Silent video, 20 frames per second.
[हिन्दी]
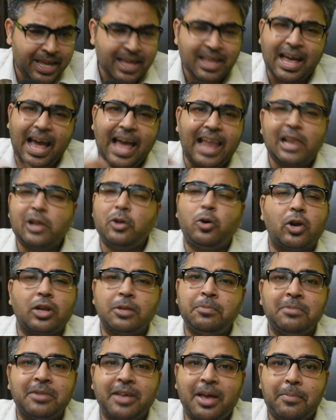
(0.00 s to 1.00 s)
एक
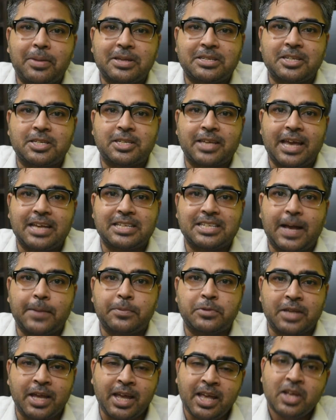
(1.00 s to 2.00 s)
एल्गोरिज्म के बेसिस के
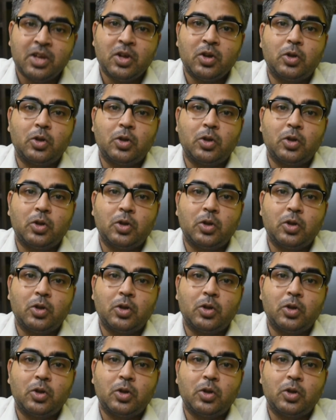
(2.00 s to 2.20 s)
हिसाब से